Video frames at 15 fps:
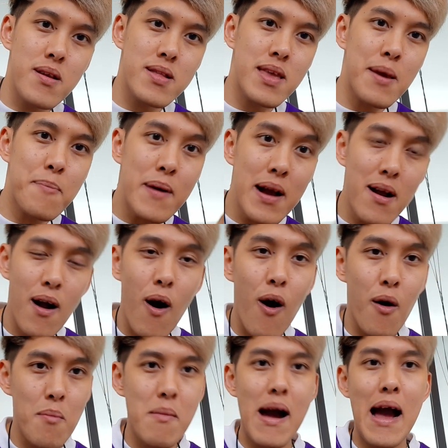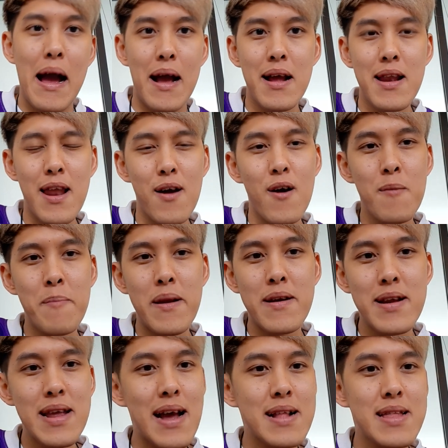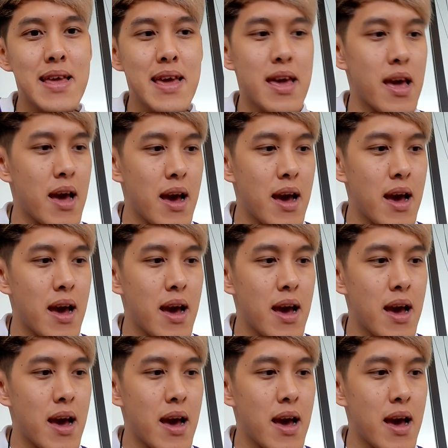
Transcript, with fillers: ที่เพิ่งออกมาแล้วก็เป็นเรื่องที่